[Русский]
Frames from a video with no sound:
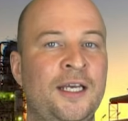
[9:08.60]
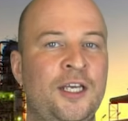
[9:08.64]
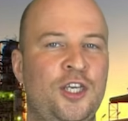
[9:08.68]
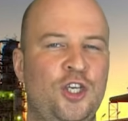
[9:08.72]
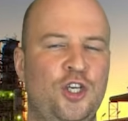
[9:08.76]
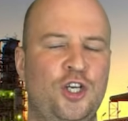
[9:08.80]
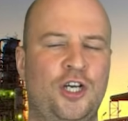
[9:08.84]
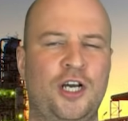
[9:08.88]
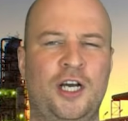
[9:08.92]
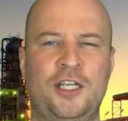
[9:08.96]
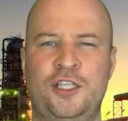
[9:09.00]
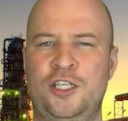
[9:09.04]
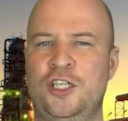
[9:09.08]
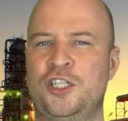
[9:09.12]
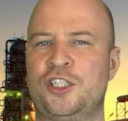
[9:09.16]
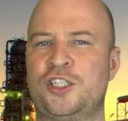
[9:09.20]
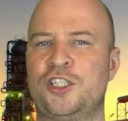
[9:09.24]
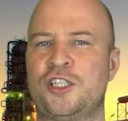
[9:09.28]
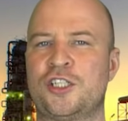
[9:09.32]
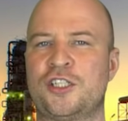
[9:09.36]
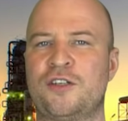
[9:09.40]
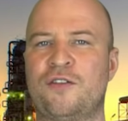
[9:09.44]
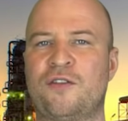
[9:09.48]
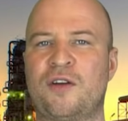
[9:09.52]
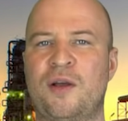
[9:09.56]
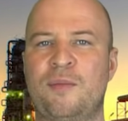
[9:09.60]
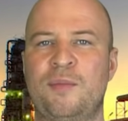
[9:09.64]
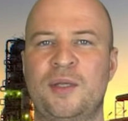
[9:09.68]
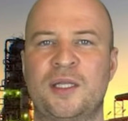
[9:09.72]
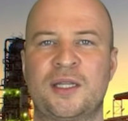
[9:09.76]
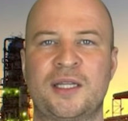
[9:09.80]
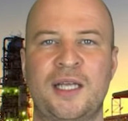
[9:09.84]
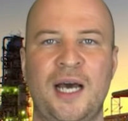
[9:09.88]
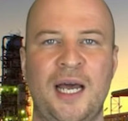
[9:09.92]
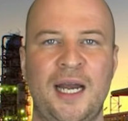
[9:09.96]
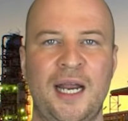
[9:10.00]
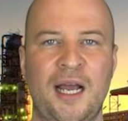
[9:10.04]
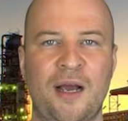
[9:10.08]
И, конечно же, в
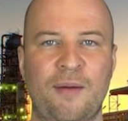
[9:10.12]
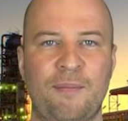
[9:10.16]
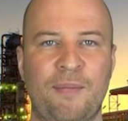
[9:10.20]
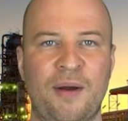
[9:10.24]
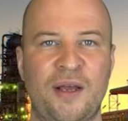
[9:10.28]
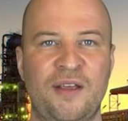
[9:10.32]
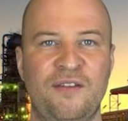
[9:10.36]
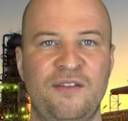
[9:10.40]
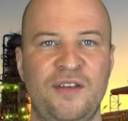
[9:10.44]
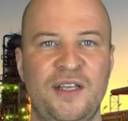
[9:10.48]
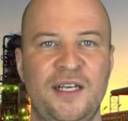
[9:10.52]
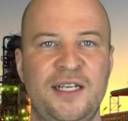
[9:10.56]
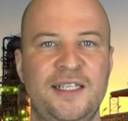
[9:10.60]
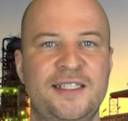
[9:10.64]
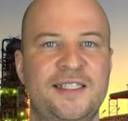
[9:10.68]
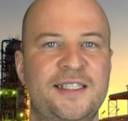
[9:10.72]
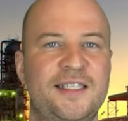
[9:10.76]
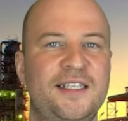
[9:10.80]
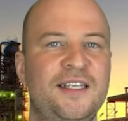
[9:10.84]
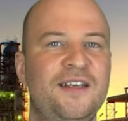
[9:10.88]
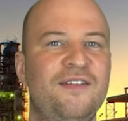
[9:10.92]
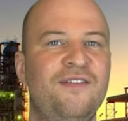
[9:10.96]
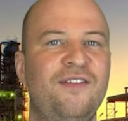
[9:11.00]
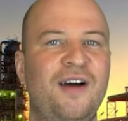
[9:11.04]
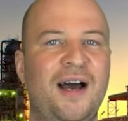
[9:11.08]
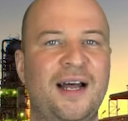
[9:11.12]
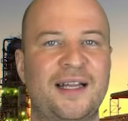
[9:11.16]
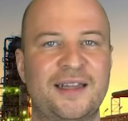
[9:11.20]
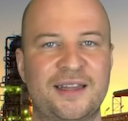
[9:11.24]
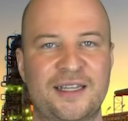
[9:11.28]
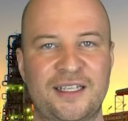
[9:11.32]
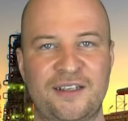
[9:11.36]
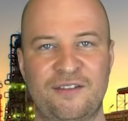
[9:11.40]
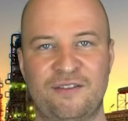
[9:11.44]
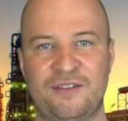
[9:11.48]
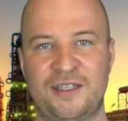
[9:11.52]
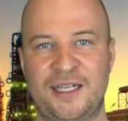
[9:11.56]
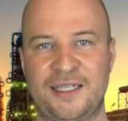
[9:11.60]
комментариях появились
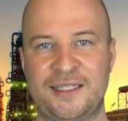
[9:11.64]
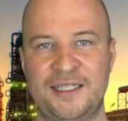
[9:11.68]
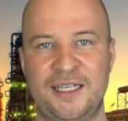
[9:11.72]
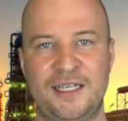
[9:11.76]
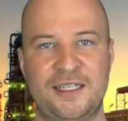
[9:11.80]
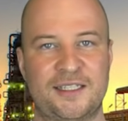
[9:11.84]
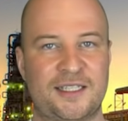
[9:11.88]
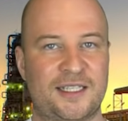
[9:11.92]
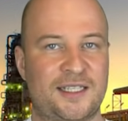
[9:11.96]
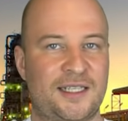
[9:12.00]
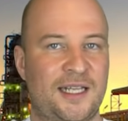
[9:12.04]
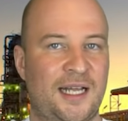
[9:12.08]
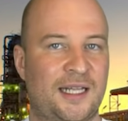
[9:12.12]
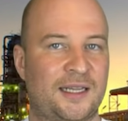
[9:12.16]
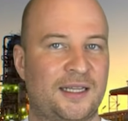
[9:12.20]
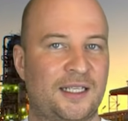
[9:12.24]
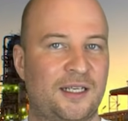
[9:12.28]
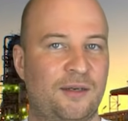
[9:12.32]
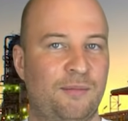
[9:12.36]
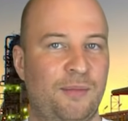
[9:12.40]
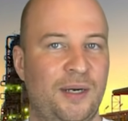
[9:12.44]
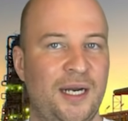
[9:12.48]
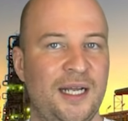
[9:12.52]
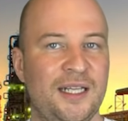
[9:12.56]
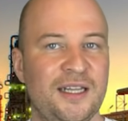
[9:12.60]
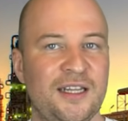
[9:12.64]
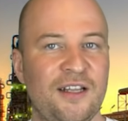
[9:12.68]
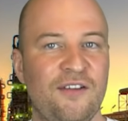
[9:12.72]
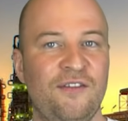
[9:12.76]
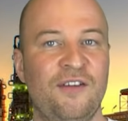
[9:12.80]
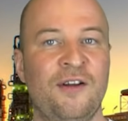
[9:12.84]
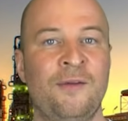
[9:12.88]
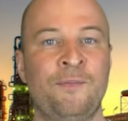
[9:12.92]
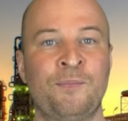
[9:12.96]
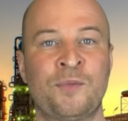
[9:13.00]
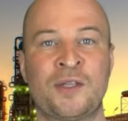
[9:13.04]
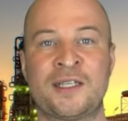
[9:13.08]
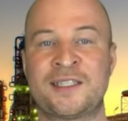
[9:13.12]
диванные владельцы данных брендов
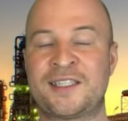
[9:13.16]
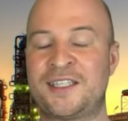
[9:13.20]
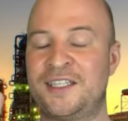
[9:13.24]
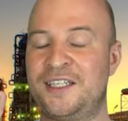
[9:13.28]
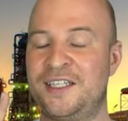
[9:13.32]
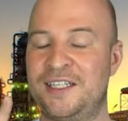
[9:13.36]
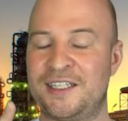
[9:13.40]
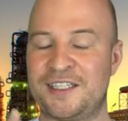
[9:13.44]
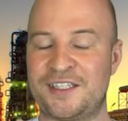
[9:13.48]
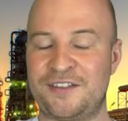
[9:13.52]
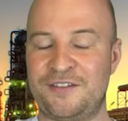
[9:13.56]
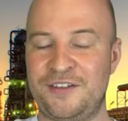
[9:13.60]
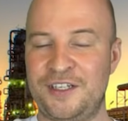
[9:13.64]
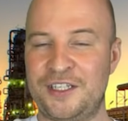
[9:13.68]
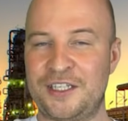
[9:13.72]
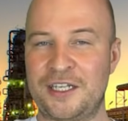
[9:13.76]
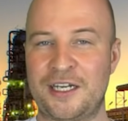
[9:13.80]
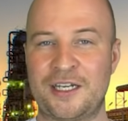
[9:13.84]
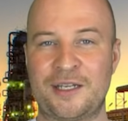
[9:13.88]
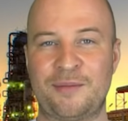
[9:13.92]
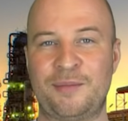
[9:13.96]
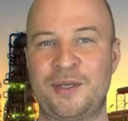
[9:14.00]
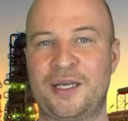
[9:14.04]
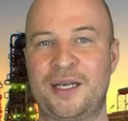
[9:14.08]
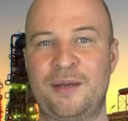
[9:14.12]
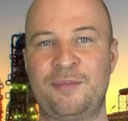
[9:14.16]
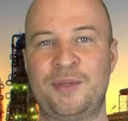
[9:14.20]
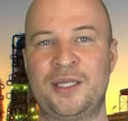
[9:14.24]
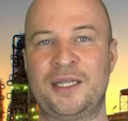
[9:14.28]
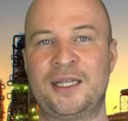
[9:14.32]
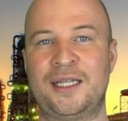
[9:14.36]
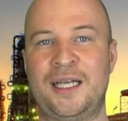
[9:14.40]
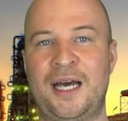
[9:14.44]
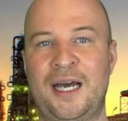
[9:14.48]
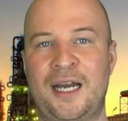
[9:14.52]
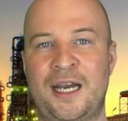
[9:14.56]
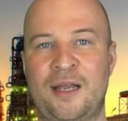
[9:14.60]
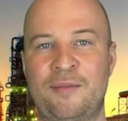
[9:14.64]
с язвительными
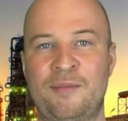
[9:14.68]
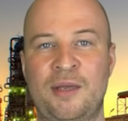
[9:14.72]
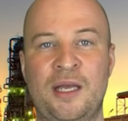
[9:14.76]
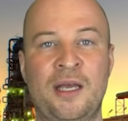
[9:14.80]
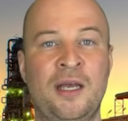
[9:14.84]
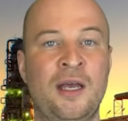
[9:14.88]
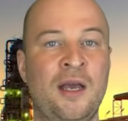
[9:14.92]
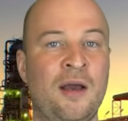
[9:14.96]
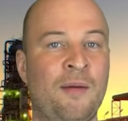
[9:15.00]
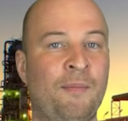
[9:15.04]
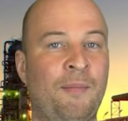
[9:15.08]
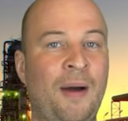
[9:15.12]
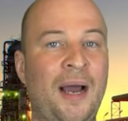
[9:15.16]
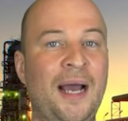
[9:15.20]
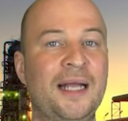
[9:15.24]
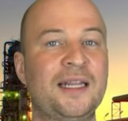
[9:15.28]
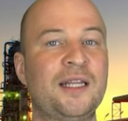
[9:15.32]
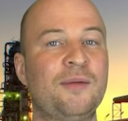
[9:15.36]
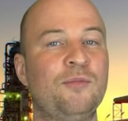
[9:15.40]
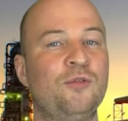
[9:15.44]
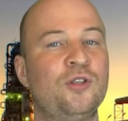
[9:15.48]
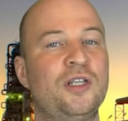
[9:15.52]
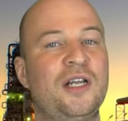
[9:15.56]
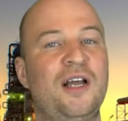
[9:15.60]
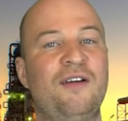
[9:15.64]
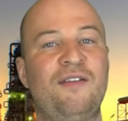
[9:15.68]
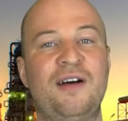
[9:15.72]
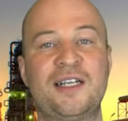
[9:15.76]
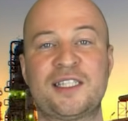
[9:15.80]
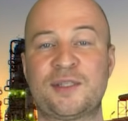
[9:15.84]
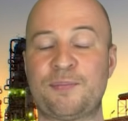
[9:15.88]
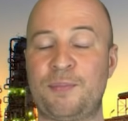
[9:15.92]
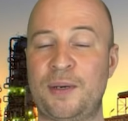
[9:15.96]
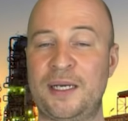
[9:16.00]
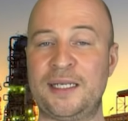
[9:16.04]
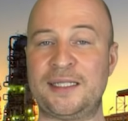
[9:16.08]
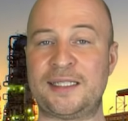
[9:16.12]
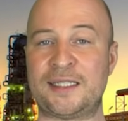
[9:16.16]
комментариями. Поэтому для вас
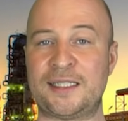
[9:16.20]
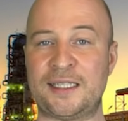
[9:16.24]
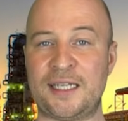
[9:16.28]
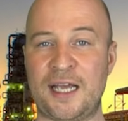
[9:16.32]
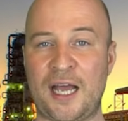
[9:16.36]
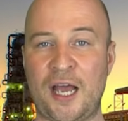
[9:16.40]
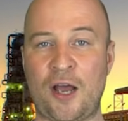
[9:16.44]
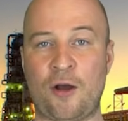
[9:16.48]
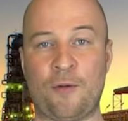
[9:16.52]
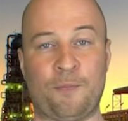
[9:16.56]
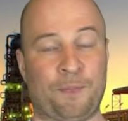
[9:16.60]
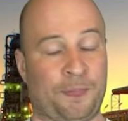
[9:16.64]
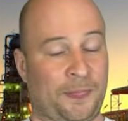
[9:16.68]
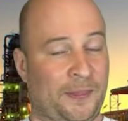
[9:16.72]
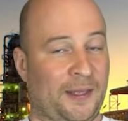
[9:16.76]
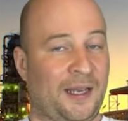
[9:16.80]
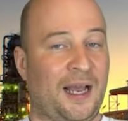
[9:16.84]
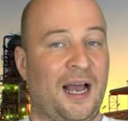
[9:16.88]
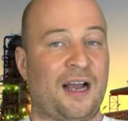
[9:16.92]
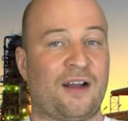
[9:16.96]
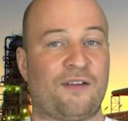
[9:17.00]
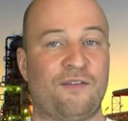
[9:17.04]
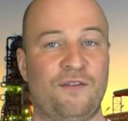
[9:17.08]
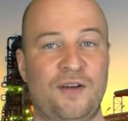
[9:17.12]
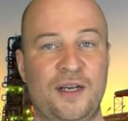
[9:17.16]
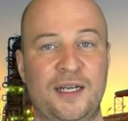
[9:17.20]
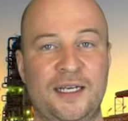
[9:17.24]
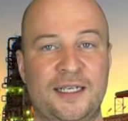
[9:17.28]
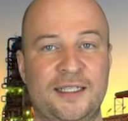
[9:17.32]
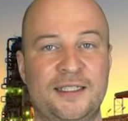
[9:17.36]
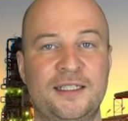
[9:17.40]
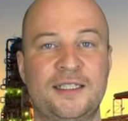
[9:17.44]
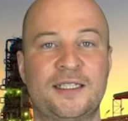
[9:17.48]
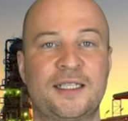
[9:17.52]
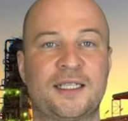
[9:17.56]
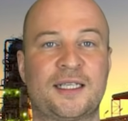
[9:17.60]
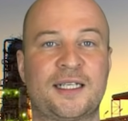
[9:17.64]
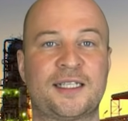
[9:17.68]
поясняю, как
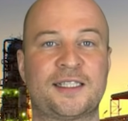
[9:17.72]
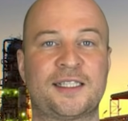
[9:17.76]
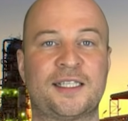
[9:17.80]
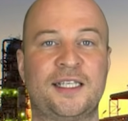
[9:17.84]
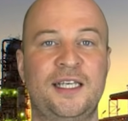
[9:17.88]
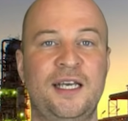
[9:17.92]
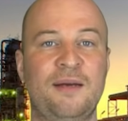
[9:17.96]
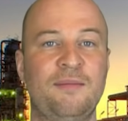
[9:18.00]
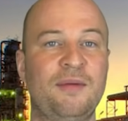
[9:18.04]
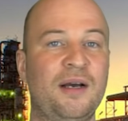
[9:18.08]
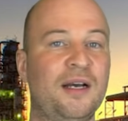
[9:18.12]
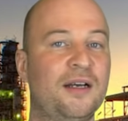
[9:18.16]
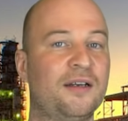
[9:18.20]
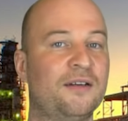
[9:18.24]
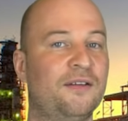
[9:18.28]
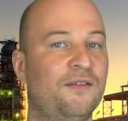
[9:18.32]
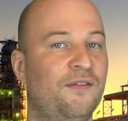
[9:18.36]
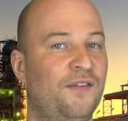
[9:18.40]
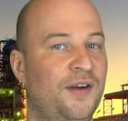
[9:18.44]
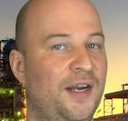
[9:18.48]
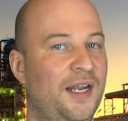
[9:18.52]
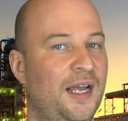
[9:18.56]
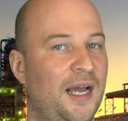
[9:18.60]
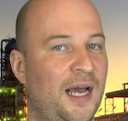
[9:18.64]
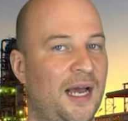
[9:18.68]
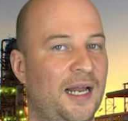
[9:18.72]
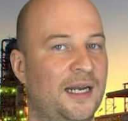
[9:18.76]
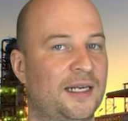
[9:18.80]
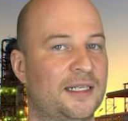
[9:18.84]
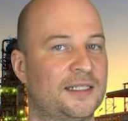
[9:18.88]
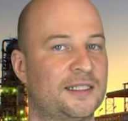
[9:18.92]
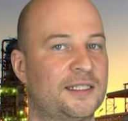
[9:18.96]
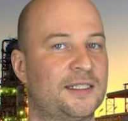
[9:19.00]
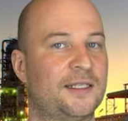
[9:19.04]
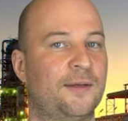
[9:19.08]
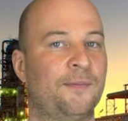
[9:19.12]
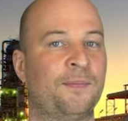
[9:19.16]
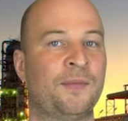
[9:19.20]
выглядит эта схема в
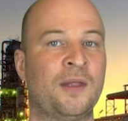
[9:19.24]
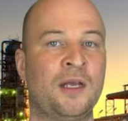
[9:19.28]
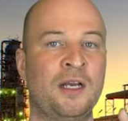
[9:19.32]
реальности.